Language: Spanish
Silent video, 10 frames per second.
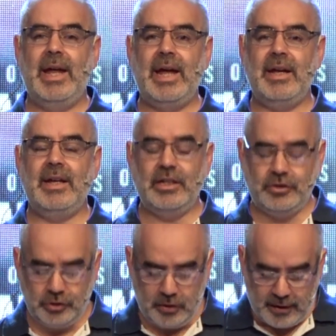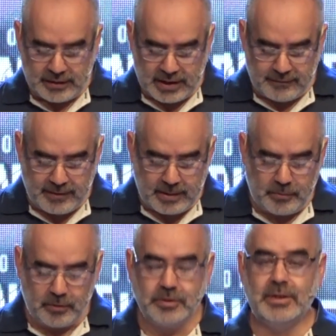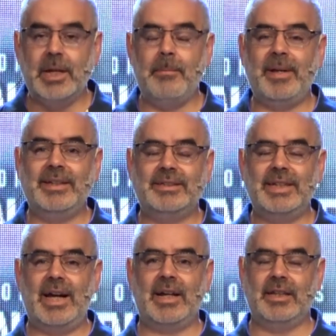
En eso debemos de pensar,